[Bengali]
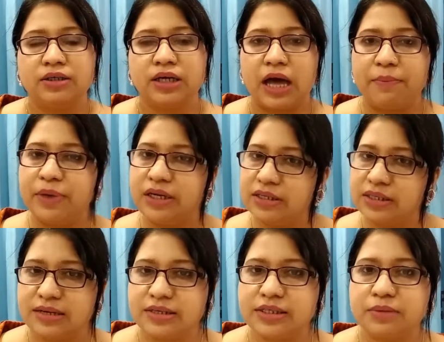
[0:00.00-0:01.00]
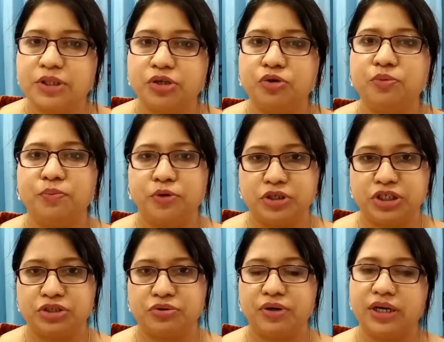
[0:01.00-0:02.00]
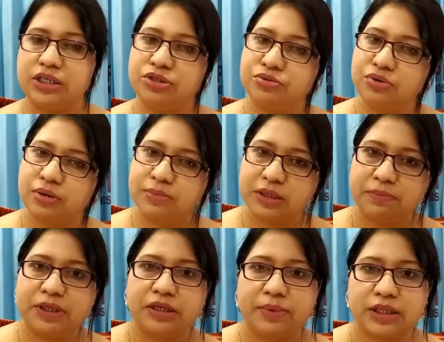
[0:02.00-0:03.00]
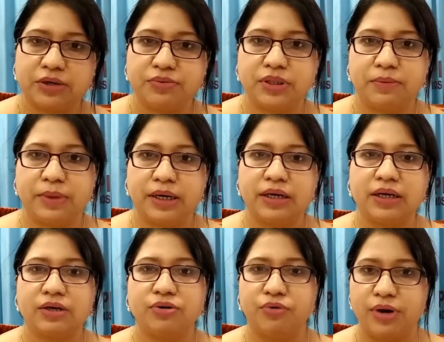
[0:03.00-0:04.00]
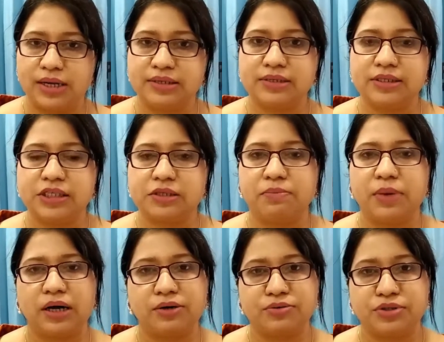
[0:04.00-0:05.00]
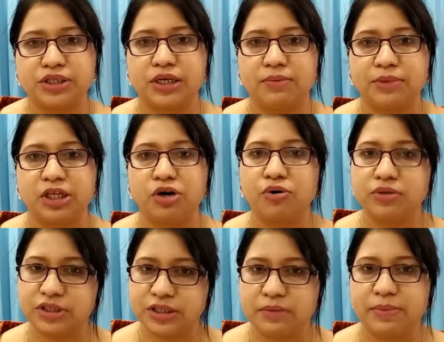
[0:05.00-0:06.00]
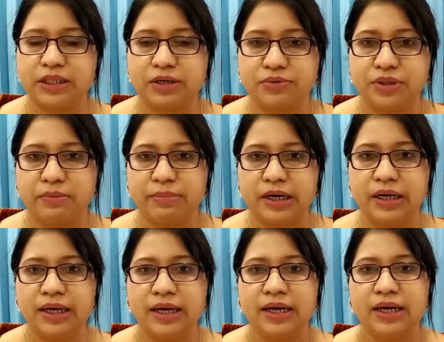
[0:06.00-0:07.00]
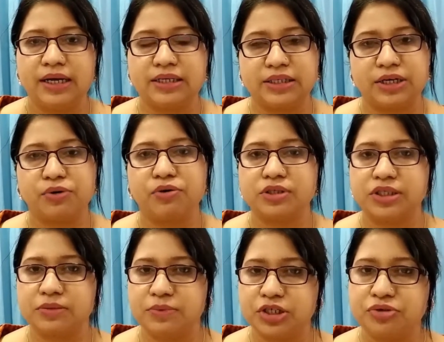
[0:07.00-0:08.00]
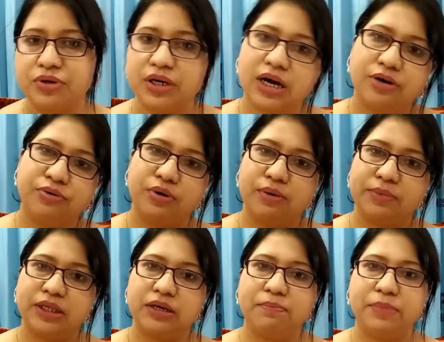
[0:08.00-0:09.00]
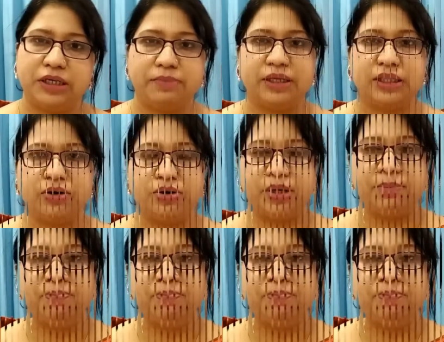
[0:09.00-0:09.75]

অ্যাপেন্ডিসাইটিস আমাদের খুব পরিচিত এই জন্য আমাদের পেটে ব্যথা হতে পারে কোলাইটিস বা হচ্ছে আমাদের অন্ত্রের ব্যথা হতে পারে এছাড়া কনস্টিপেশনের কারণেও আমাদের পেটে ব্যথা হয়